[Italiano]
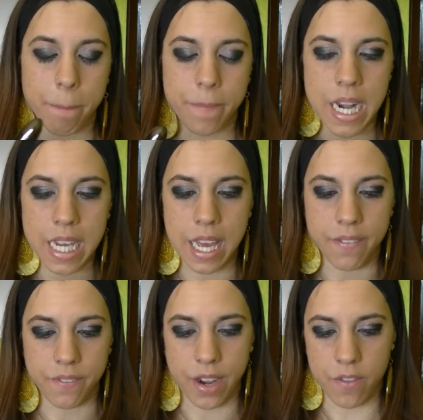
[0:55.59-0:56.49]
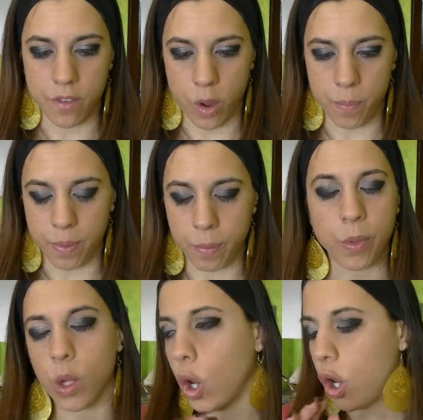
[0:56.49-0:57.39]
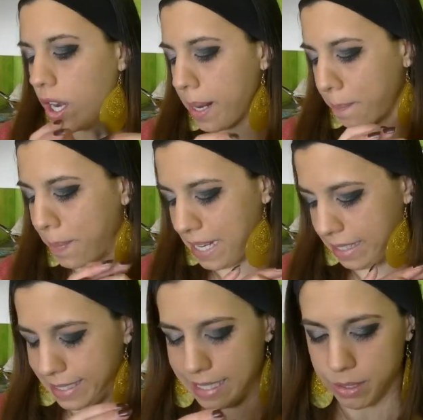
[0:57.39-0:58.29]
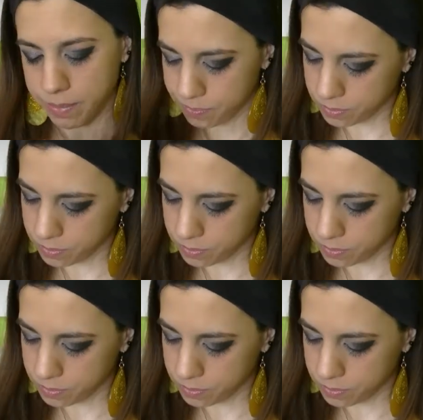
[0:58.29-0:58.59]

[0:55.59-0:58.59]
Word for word: Perché fra i flop? Colore bellissimo.